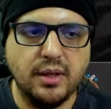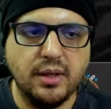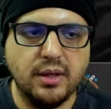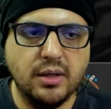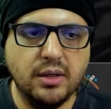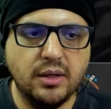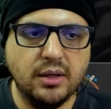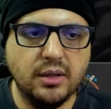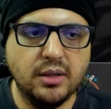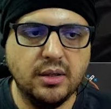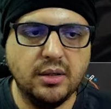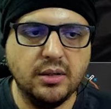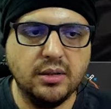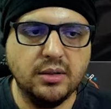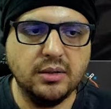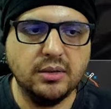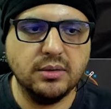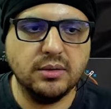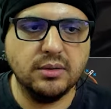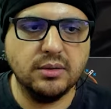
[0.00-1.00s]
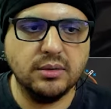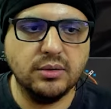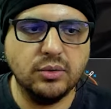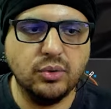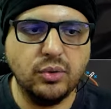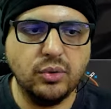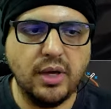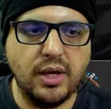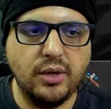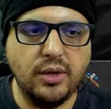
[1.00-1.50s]
Ee,
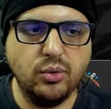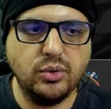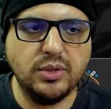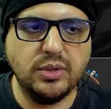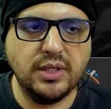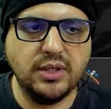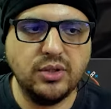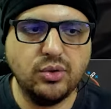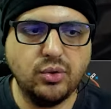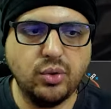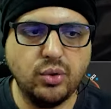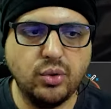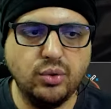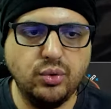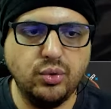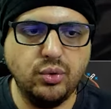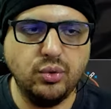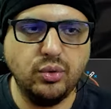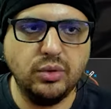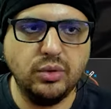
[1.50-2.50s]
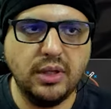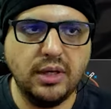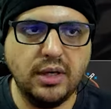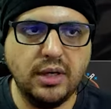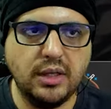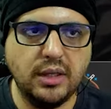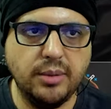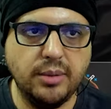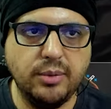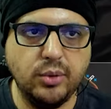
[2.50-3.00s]
en yüksek çözünürlükte
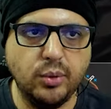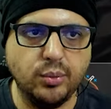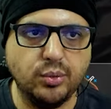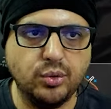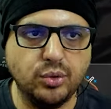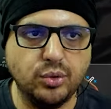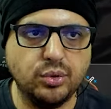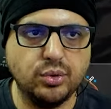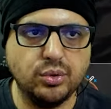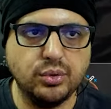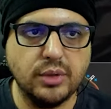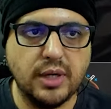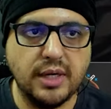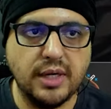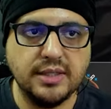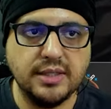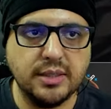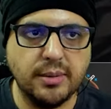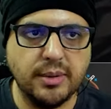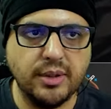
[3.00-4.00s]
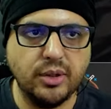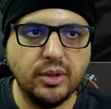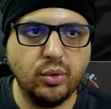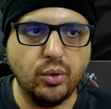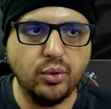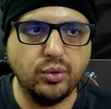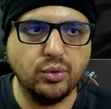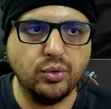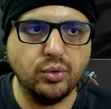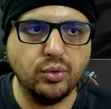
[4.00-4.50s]
alabiliyormuşuz. Aynı zamanda
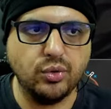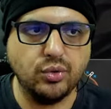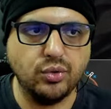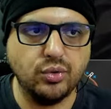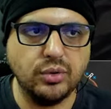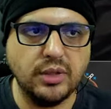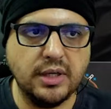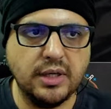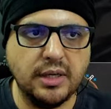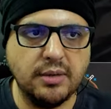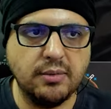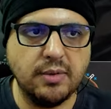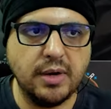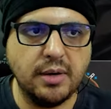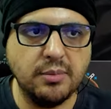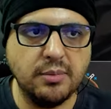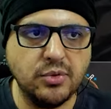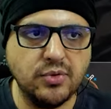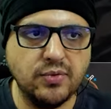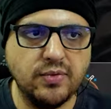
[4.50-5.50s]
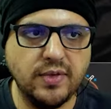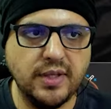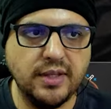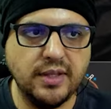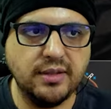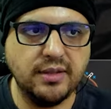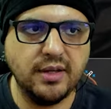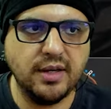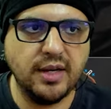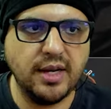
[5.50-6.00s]
görüntüyü. Şurada ne varmış?
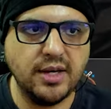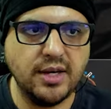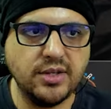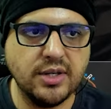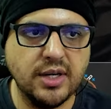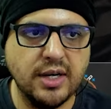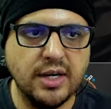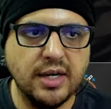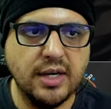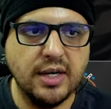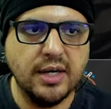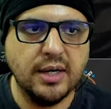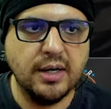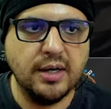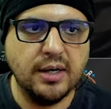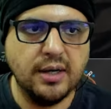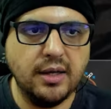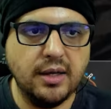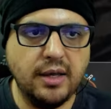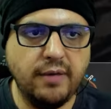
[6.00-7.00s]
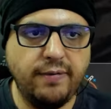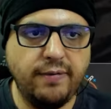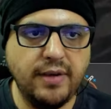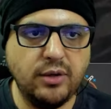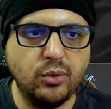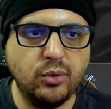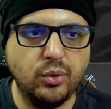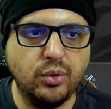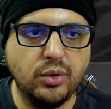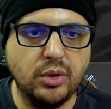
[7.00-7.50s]
Filtreler.
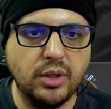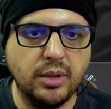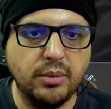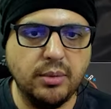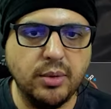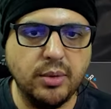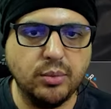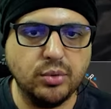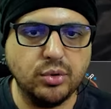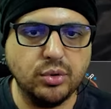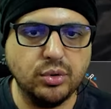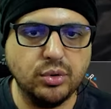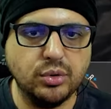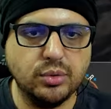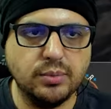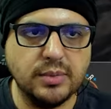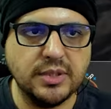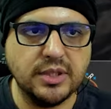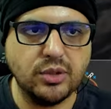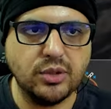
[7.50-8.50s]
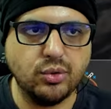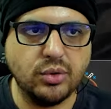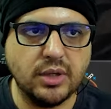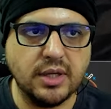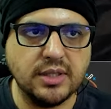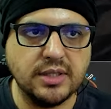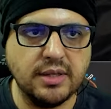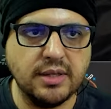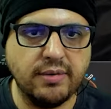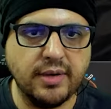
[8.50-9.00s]
Efekt uygulayabiliyormuşuz. Mesela şu
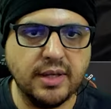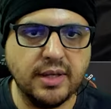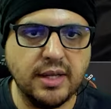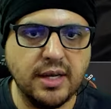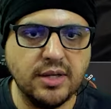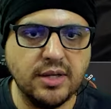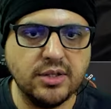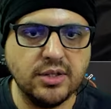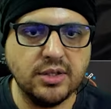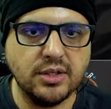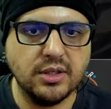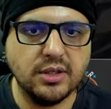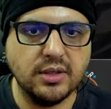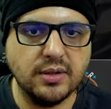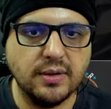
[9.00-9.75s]
tarz efektler.